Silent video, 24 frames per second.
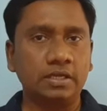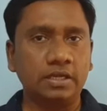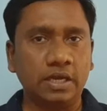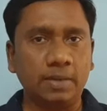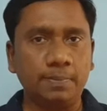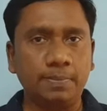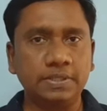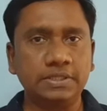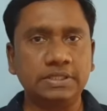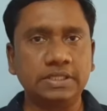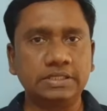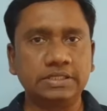
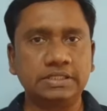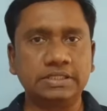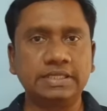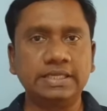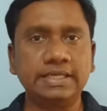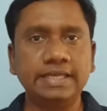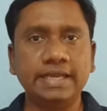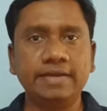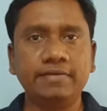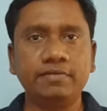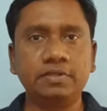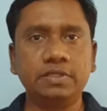அப்போ இந்த
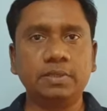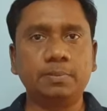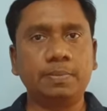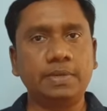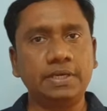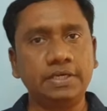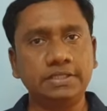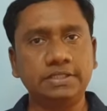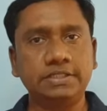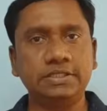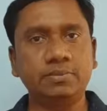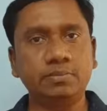சிஏ வந்து
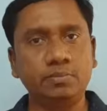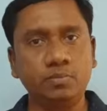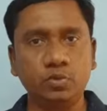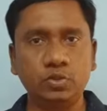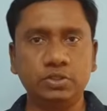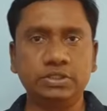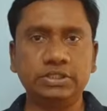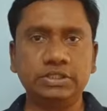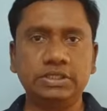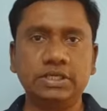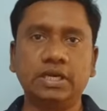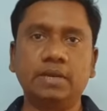படித்து
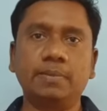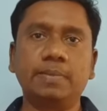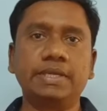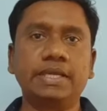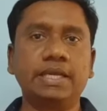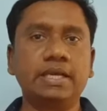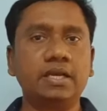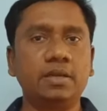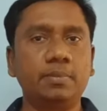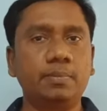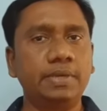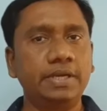முடிச்சுட்டா
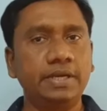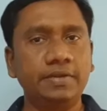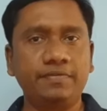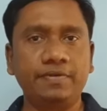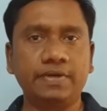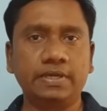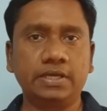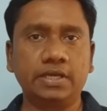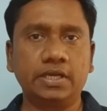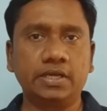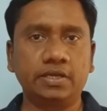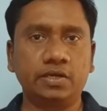நமக்கு என்ன
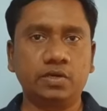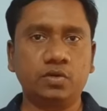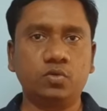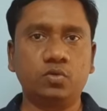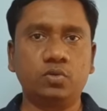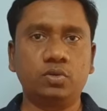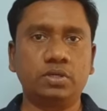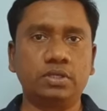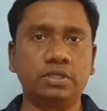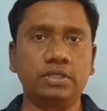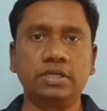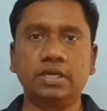பெனிஃபிட்லாம்
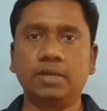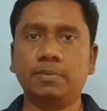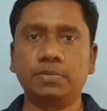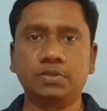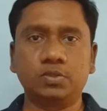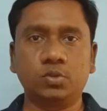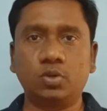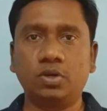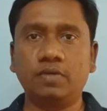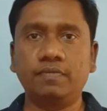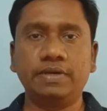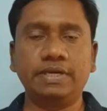இருக்குன்றது நம்ம
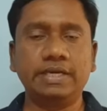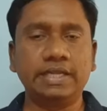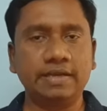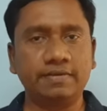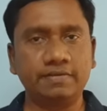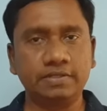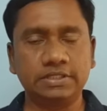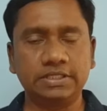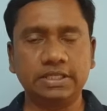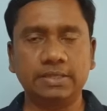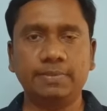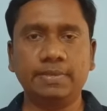சொல்ல வேண்டிய
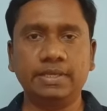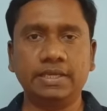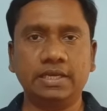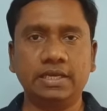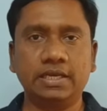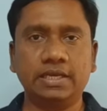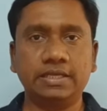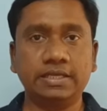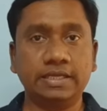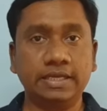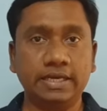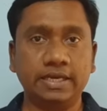அவசியமே
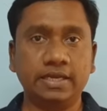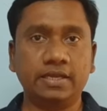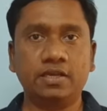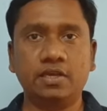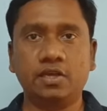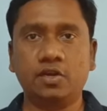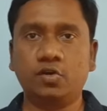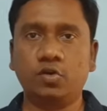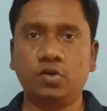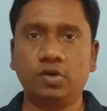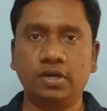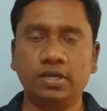இல்லை என்ன
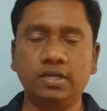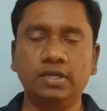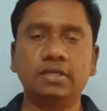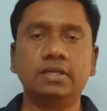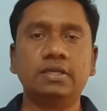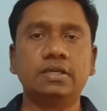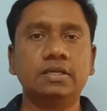காரணம்னா